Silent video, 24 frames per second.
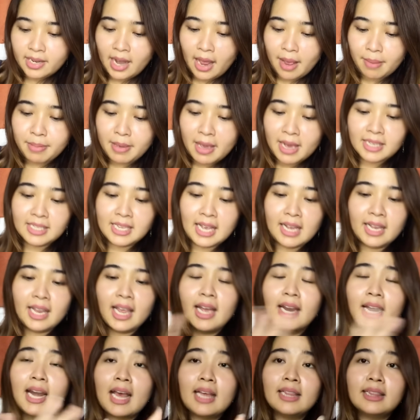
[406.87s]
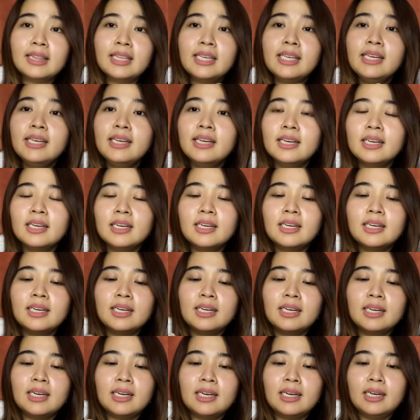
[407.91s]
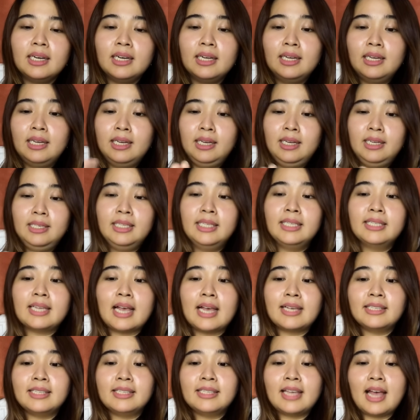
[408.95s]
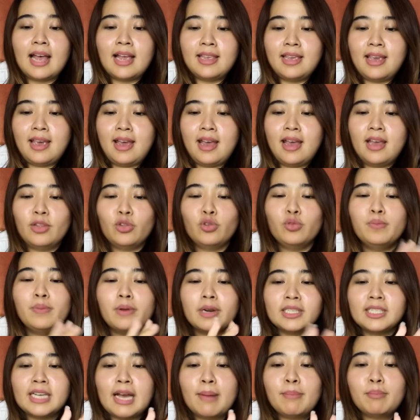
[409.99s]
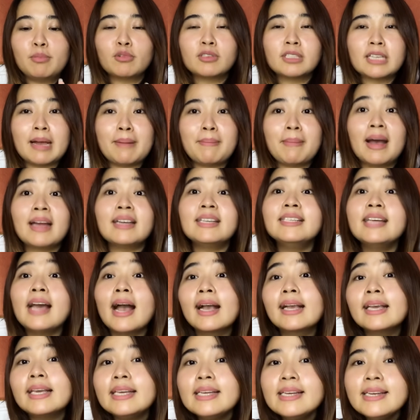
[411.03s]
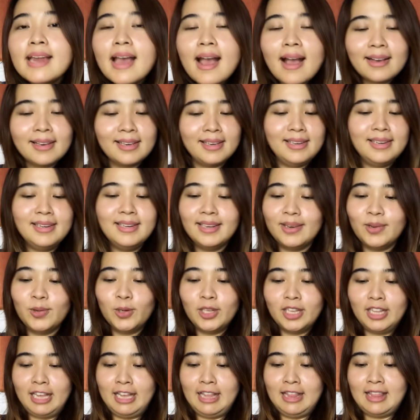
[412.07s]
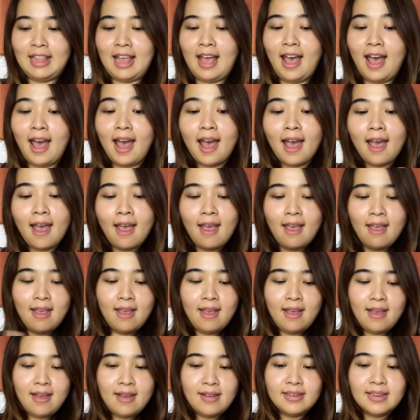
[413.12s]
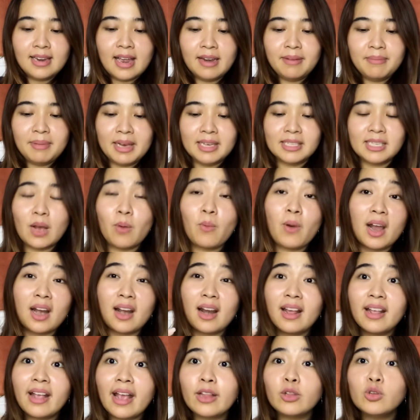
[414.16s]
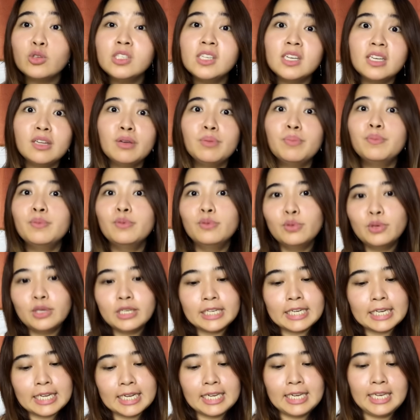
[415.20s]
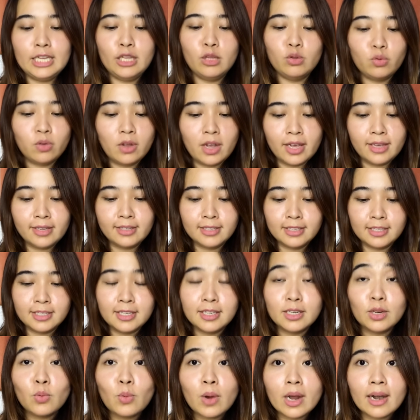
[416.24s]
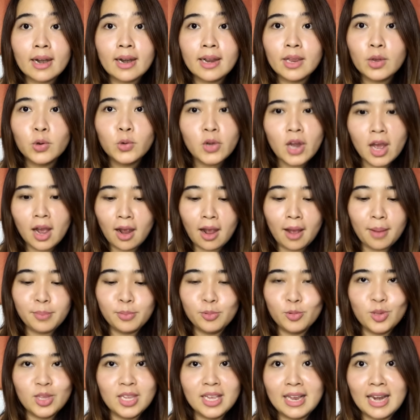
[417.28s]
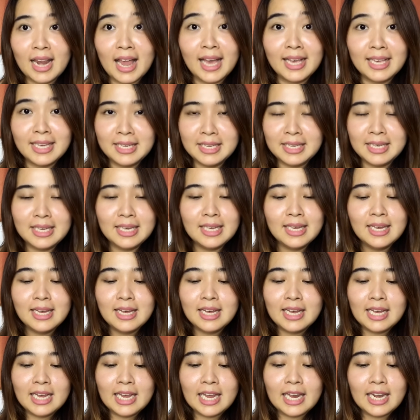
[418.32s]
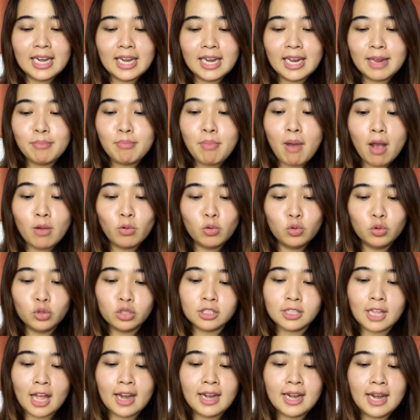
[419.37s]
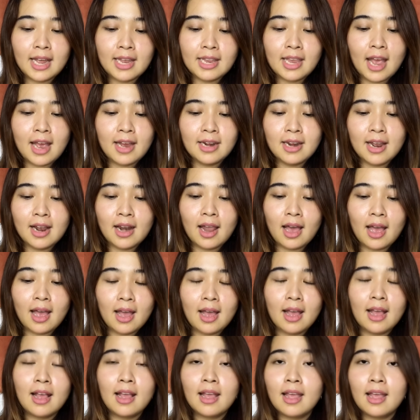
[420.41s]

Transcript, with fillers: nah biasanya nanti uh, sisa-sisanya itu bercampur sama daki-daki di kulit kita dan biasa warnanya itu jadi butek gitu guys jadi warnanya udah nggak putih lagi ini bagus tandanya adalah